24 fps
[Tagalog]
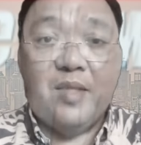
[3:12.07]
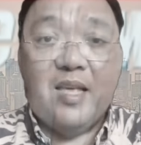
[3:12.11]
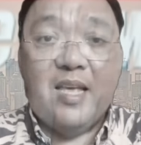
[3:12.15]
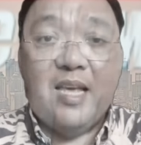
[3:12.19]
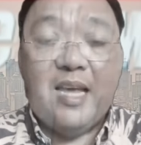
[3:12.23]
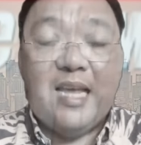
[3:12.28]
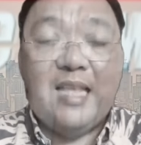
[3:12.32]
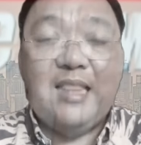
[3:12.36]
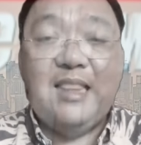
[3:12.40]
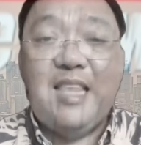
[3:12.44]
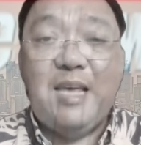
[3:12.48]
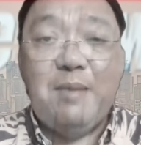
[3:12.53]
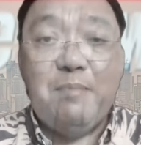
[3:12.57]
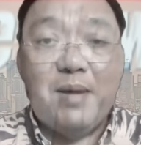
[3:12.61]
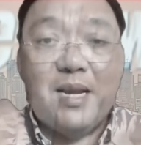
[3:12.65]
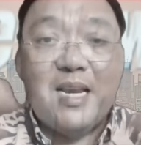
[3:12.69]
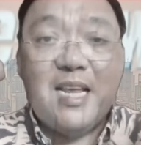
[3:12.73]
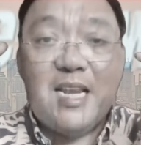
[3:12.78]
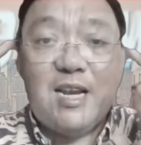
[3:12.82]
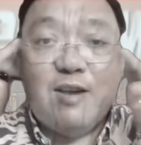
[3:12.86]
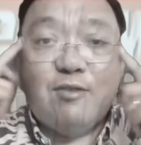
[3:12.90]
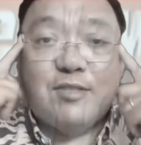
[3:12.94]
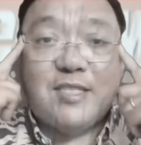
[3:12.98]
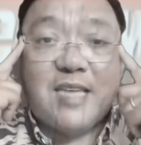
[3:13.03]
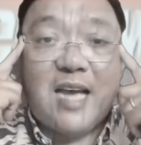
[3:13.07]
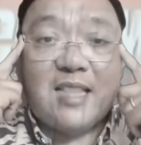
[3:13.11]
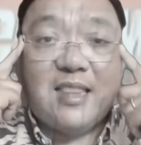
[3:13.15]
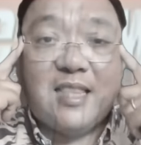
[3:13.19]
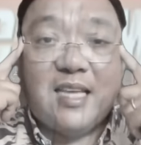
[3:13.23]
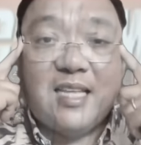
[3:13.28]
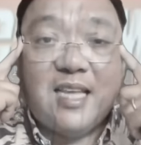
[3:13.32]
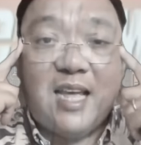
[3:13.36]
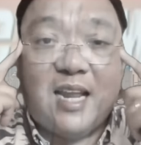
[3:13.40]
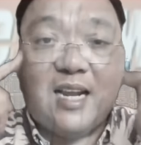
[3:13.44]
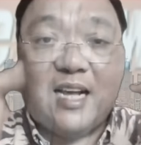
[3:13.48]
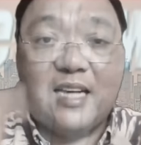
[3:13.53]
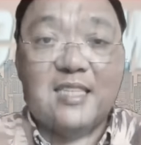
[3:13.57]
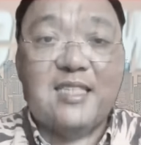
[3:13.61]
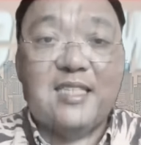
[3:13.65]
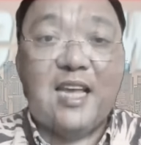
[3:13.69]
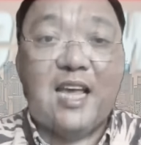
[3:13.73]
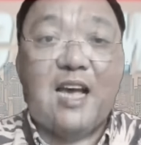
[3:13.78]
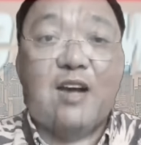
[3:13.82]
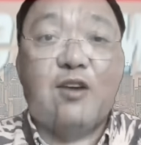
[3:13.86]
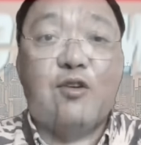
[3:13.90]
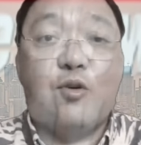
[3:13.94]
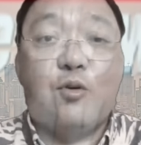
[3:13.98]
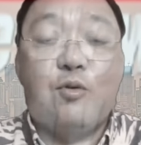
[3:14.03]
Hindi malinaw sa atin yan kasi
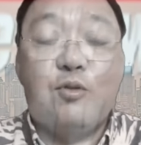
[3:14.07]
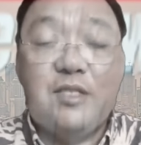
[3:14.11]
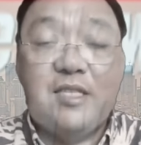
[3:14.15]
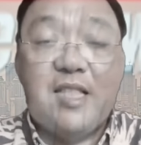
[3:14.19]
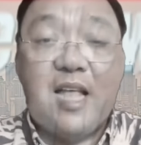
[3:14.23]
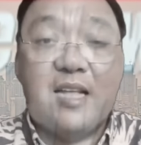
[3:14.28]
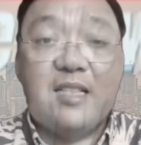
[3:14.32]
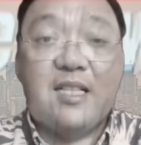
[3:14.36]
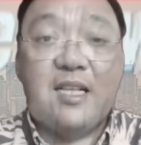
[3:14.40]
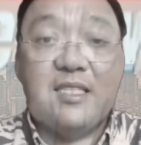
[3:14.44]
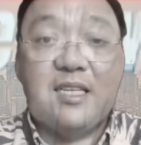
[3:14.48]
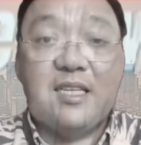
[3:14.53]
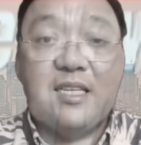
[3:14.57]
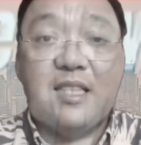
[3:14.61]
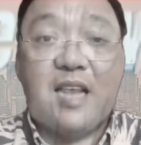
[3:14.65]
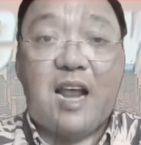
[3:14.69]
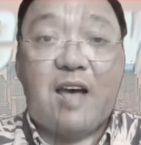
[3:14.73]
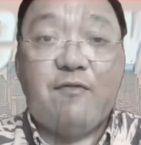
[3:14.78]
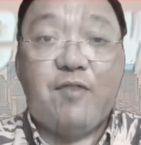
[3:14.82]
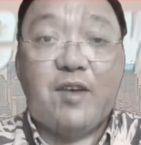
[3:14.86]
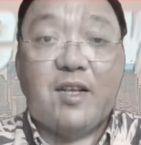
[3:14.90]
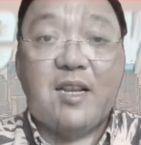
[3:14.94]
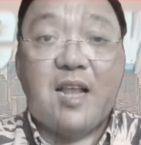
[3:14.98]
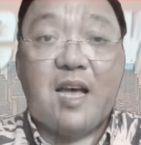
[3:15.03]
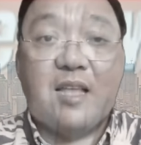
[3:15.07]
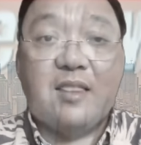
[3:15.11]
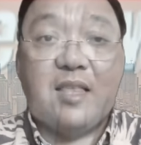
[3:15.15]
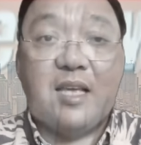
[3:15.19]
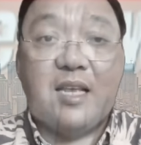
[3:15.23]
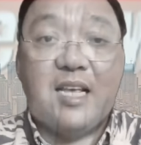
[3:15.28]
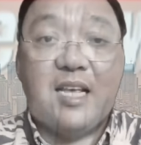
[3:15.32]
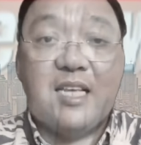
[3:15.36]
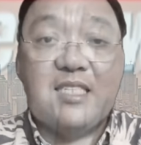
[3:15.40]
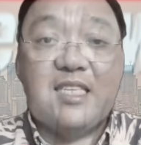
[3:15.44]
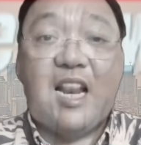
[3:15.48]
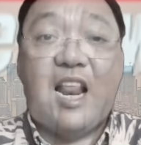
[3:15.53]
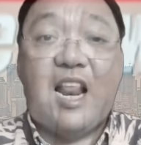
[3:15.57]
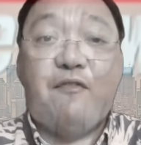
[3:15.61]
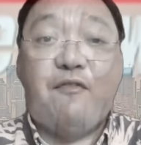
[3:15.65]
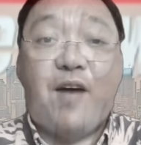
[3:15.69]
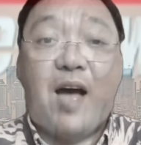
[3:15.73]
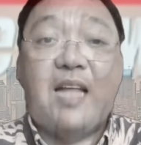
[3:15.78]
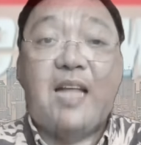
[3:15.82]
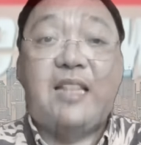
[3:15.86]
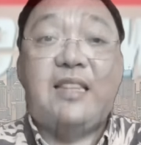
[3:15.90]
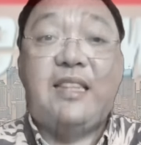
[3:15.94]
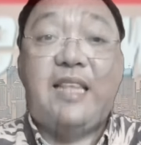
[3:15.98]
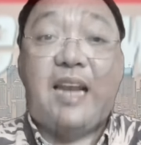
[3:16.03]
ang road natin sa traffic natin is
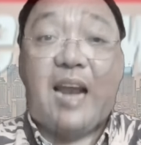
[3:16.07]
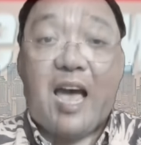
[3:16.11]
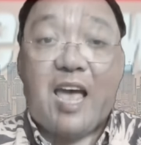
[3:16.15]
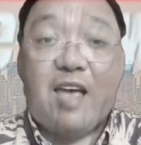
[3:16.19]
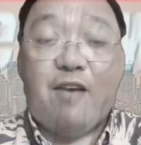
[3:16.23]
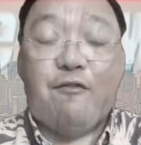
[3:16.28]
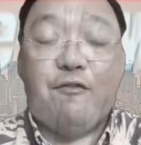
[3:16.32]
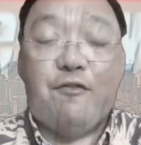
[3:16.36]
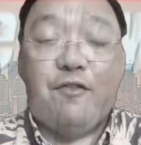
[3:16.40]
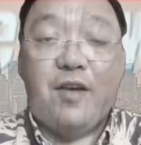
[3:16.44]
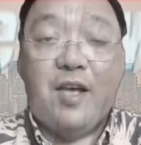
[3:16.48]
left-hand drive.